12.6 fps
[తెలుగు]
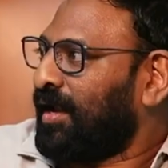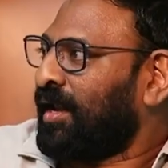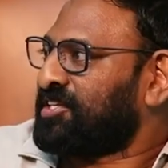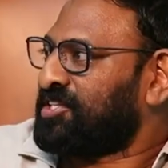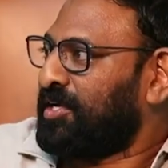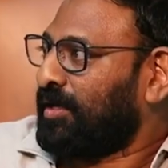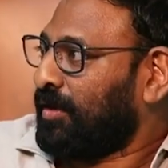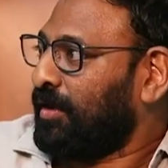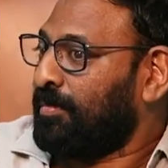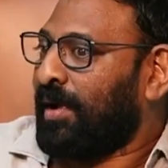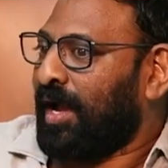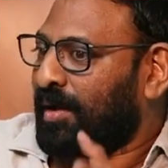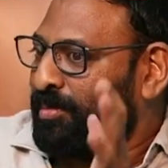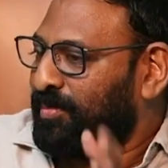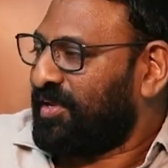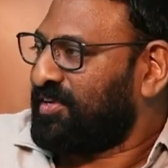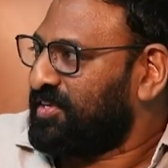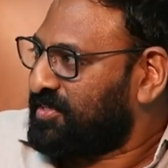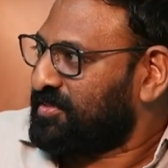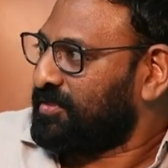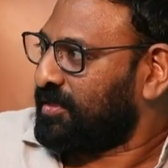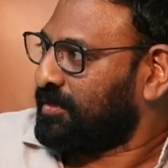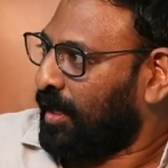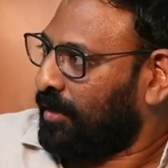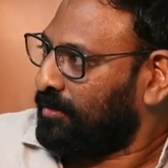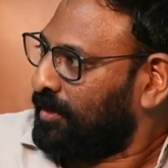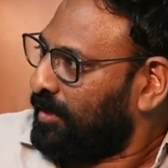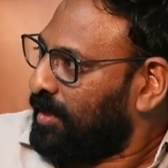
ఇంకా నెక్స్ట్ ఇంటర్వ్యూలకు బాగా ప్రిపేర్ చేసేసి తాడు